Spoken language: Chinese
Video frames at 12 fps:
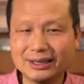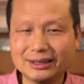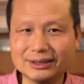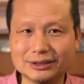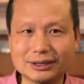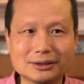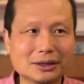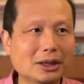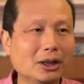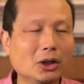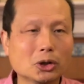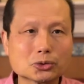你去
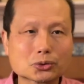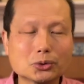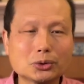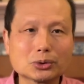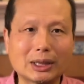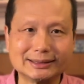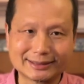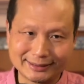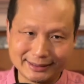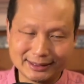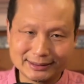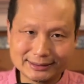缩短这
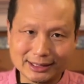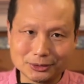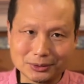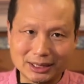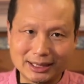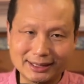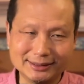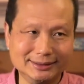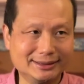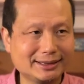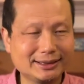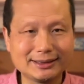些症状很
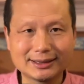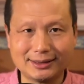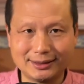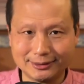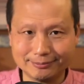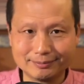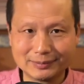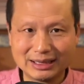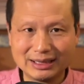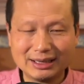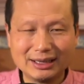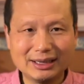轻的人，
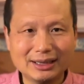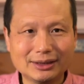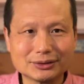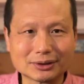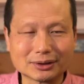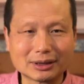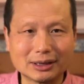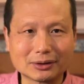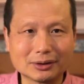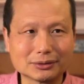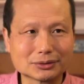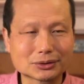说能
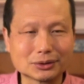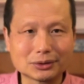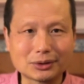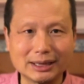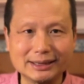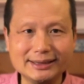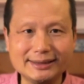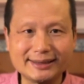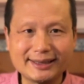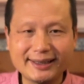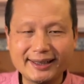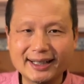够缩短一
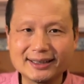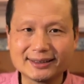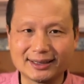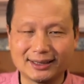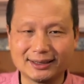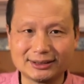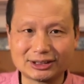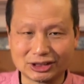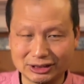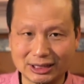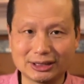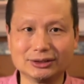天的时
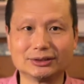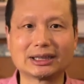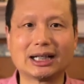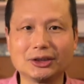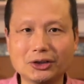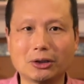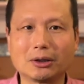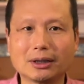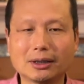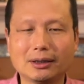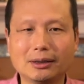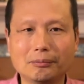间，有啥用？
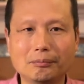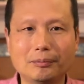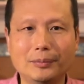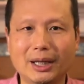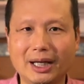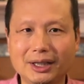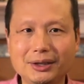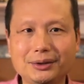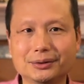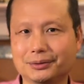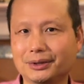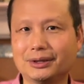没
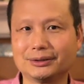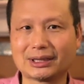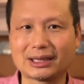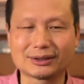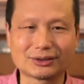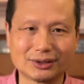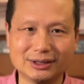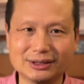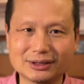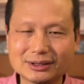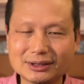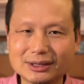有用的。所以
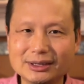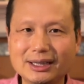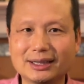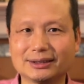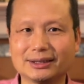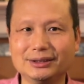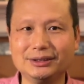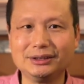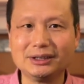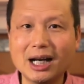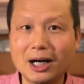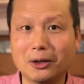这样的
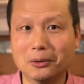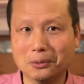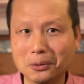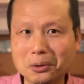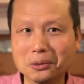药物